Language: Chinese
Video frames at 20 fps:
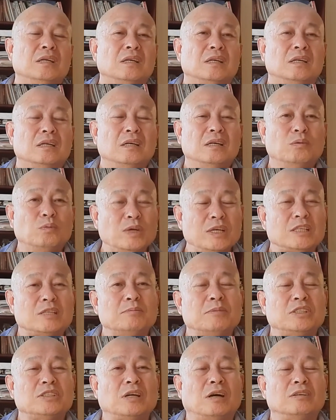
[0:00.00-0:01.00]
呃，为什
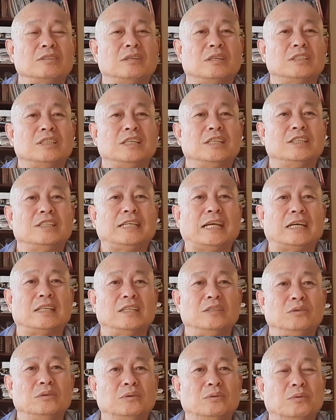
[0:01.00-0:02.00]
么强调这一点
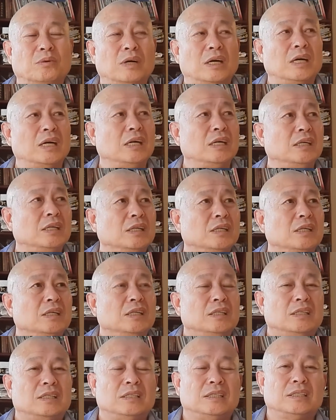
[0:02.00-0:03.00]
呢？因为我
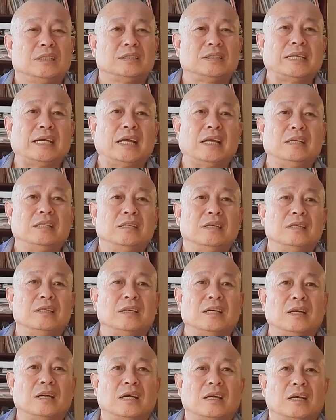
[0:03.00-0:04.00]
呃在一
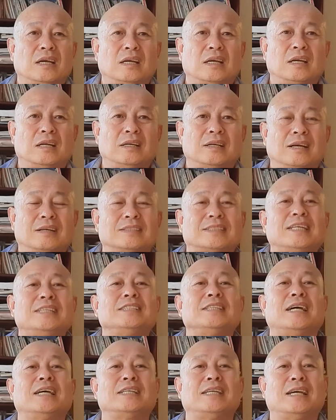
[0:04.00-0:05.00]
些两三
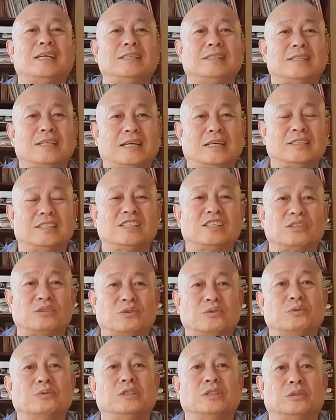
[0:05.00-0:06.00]
千年以前的这个
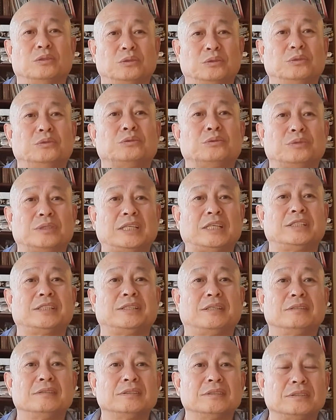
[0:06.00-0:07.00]
书里头就出现这
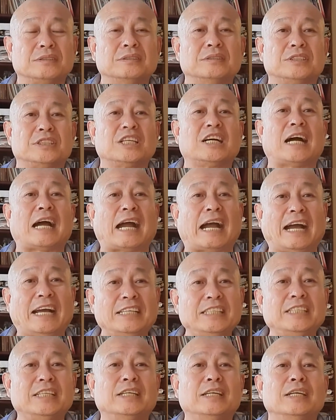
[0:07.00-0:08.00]
样的字，这个
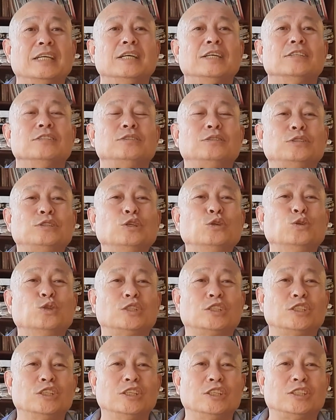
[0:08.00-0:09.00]
含义。就
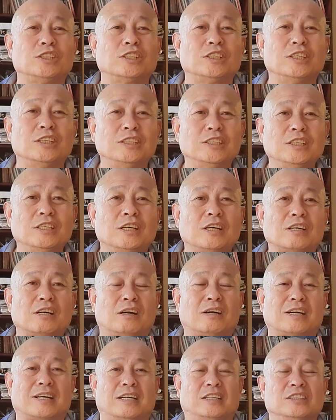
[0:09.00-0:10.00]
是指一个
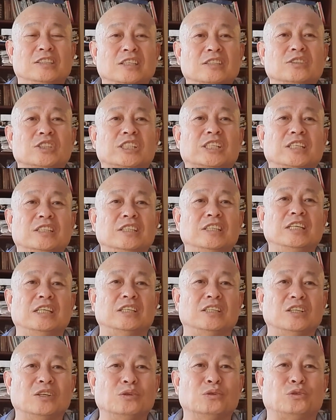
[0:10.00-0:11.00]
杠杆能够省
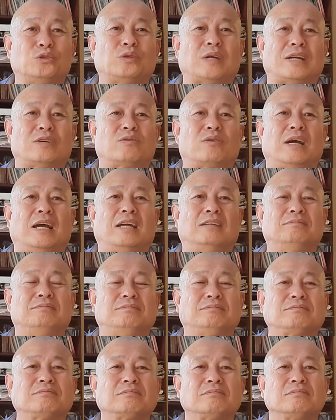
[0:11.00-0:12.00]
力，能够旋转，
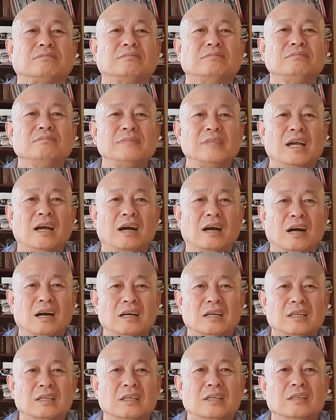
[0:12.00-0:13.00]
啊，
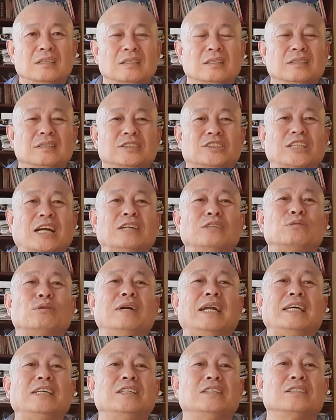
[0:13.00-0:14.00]
呃，整
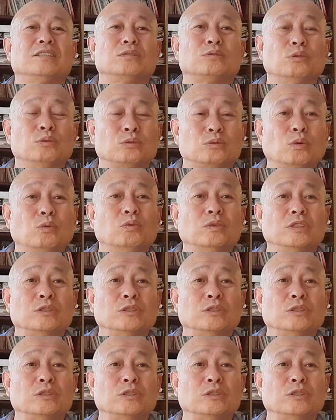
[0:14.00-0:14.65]
出来意思从动